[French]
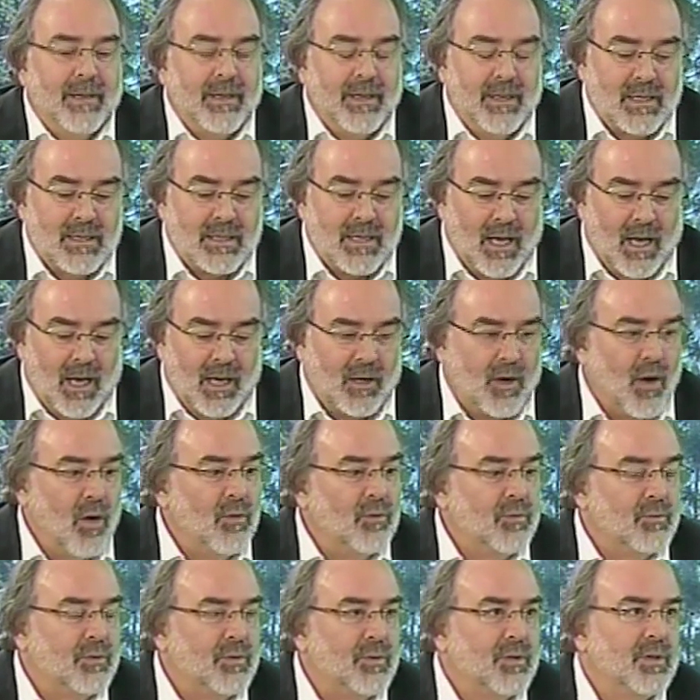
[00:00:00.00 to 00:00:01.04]
Et ça
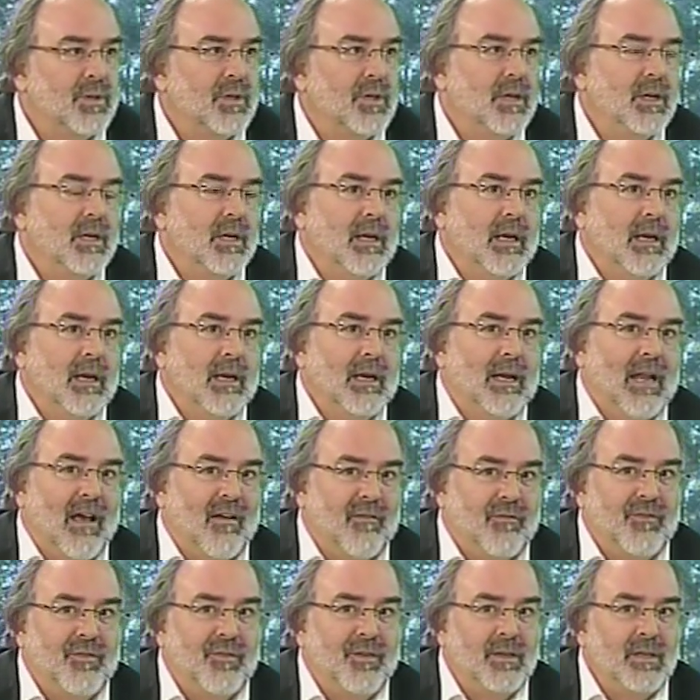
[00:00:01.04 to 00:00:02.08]
raconte la
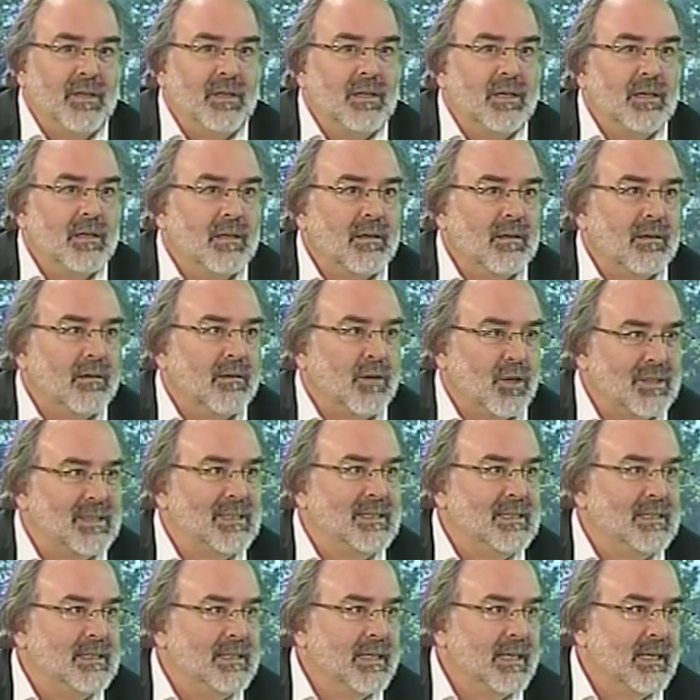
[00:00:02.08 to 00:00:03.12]
vie
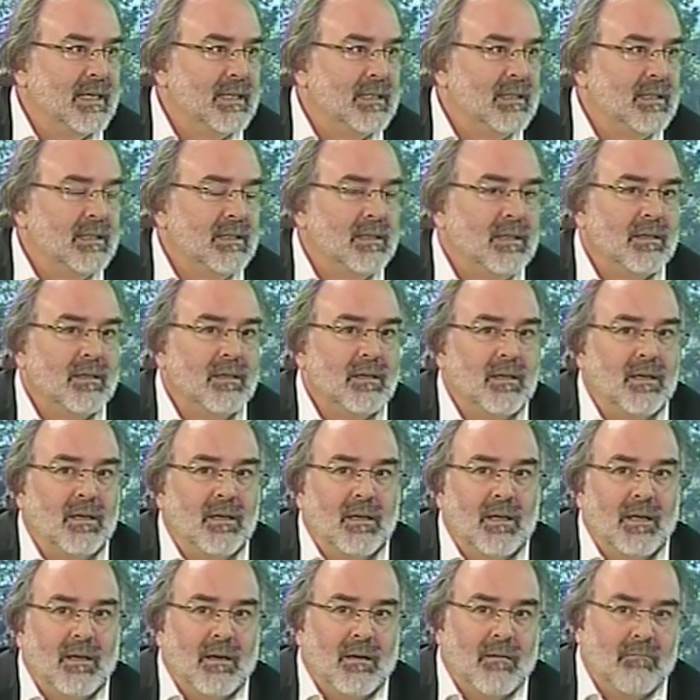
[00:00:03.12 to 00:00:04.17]
quotidienne
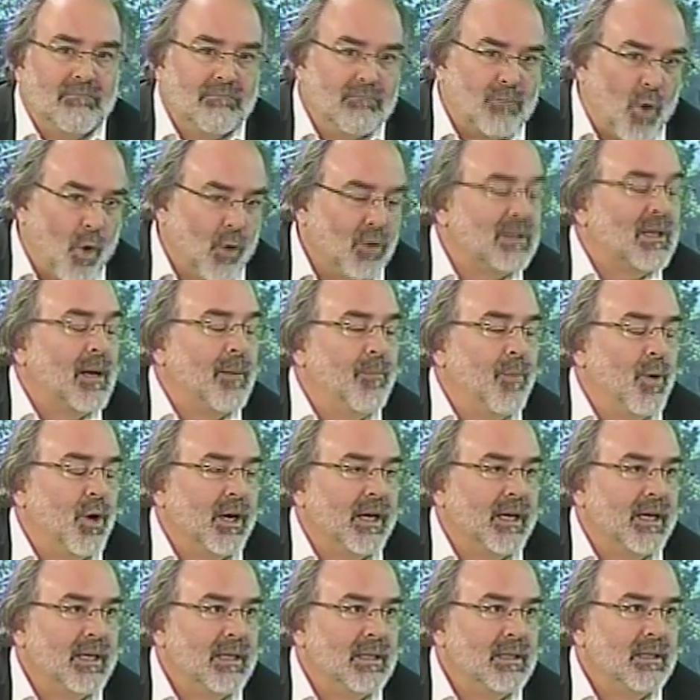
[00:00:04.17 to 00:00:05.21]

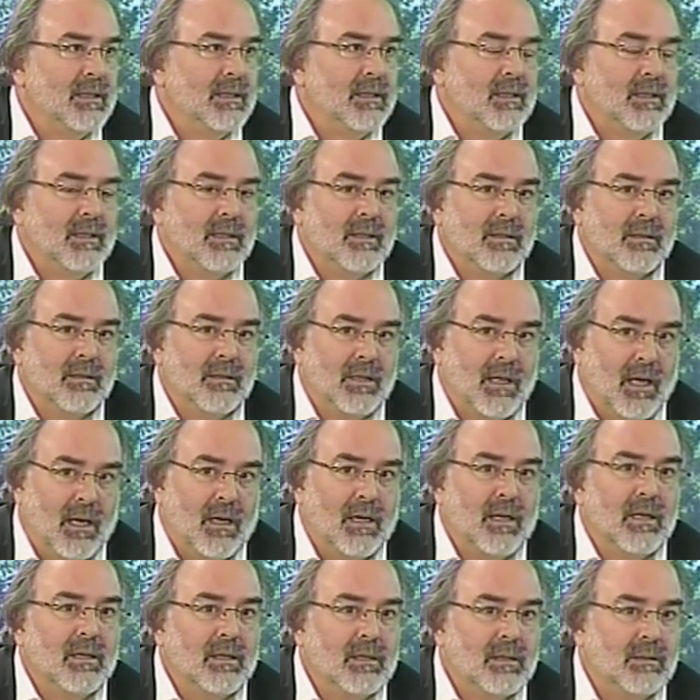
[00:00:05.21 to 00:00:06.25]
contemporaine
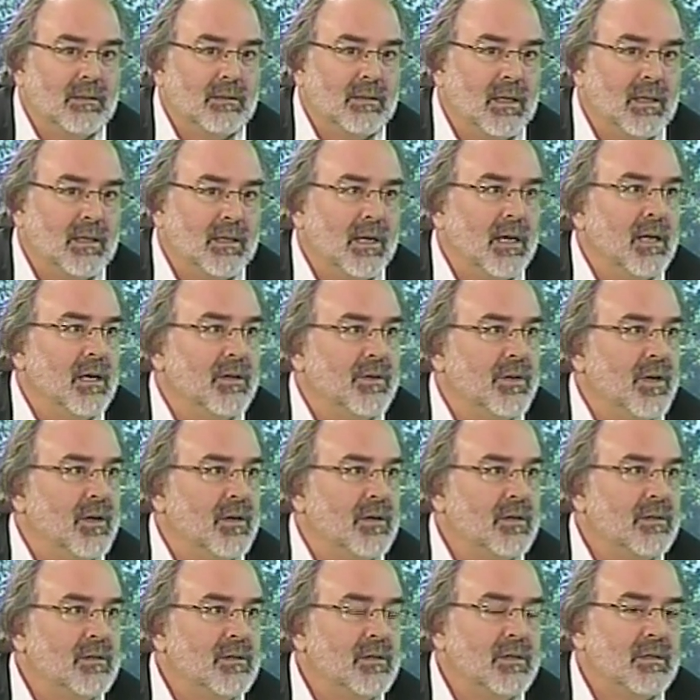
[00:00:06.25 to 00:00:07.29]
dans, le Grand
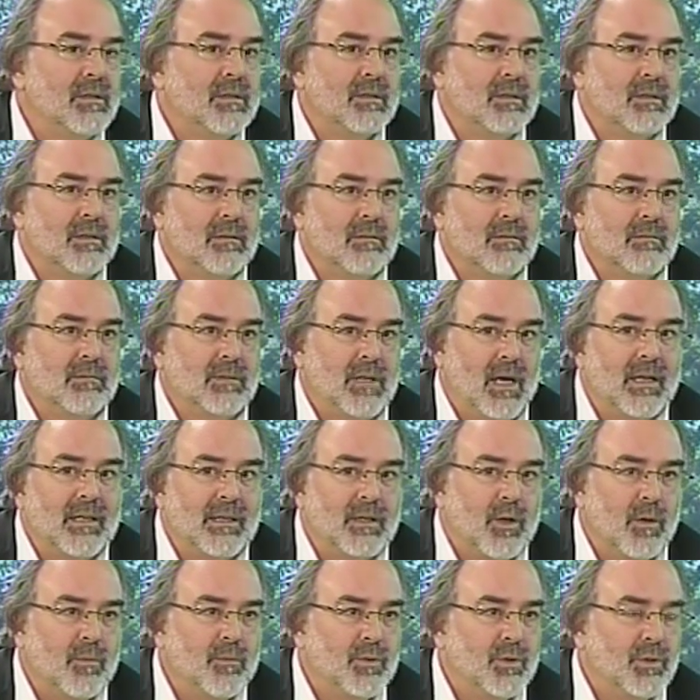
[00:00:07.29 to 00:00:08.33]
Nord, euh, dans les
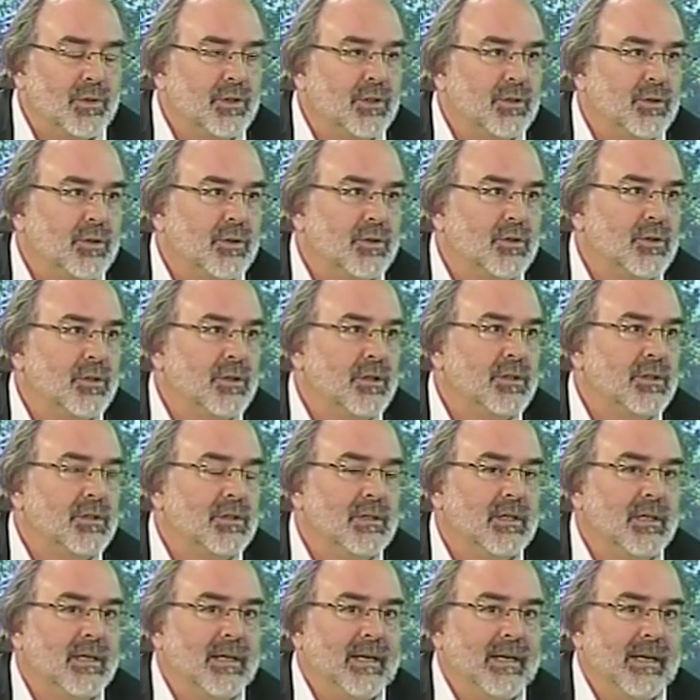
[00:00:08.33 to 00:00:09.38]
communautés autochtones,